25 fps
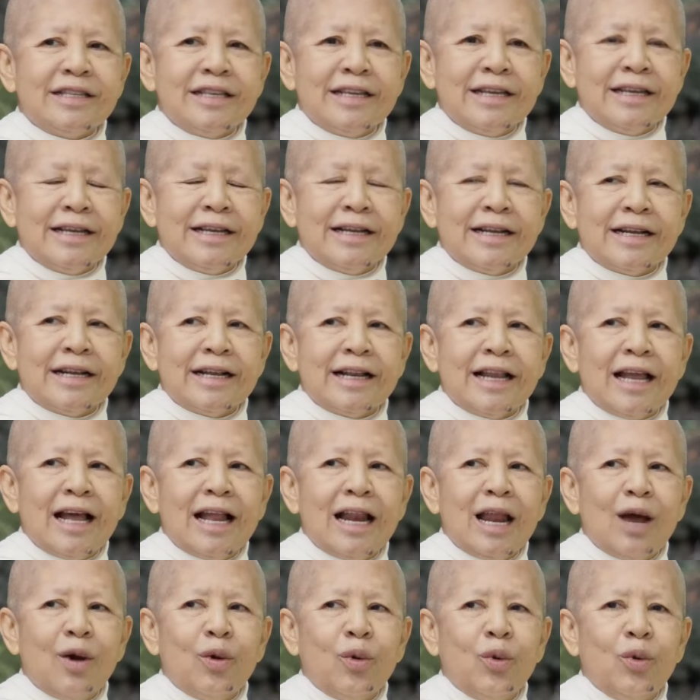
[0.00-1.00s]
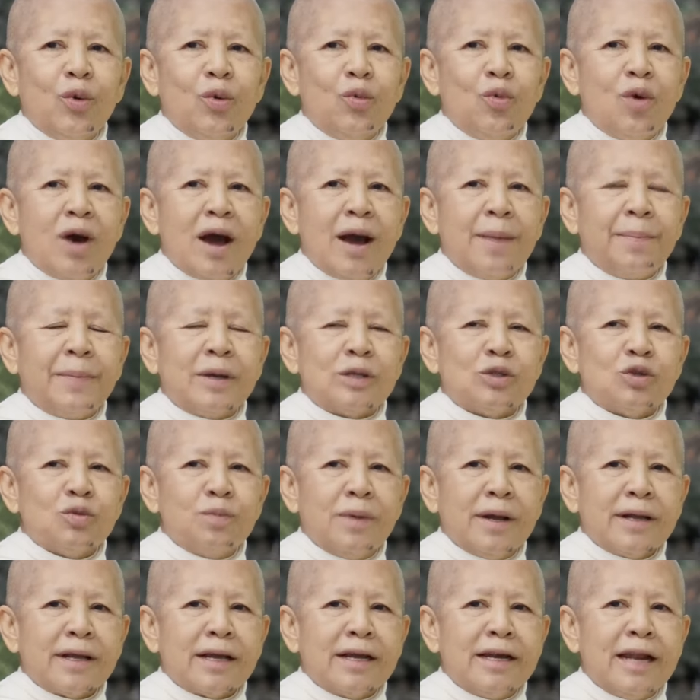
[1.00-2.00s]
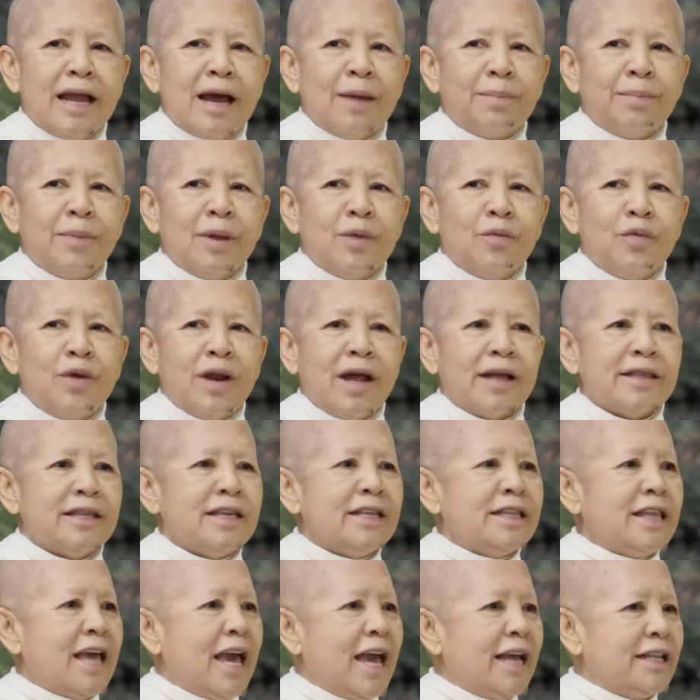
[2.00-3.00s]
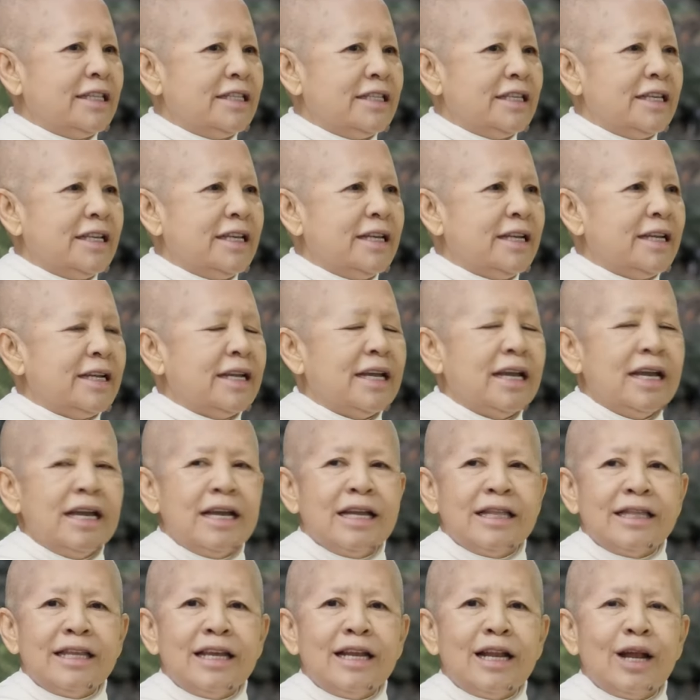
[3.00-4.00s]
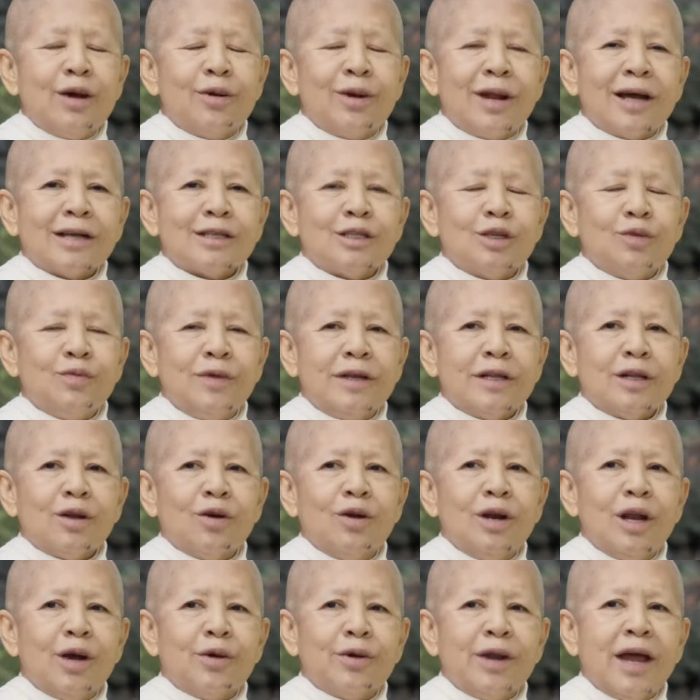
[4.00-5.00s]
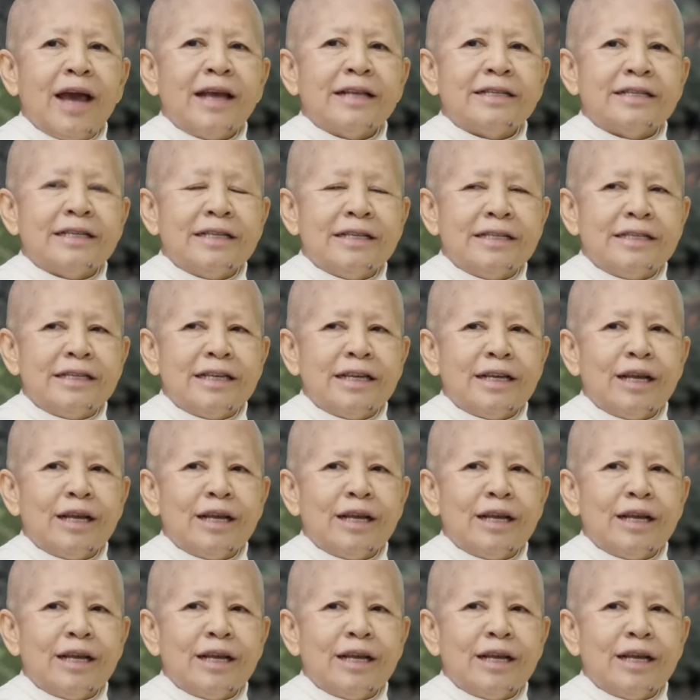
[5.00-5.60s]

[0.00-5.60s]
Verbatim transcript: จริงและเรารู้ว่าปัจจุบันขณะเป็นเวลาที่แท้จริงที่เรารักชีวิตของเราได้จริ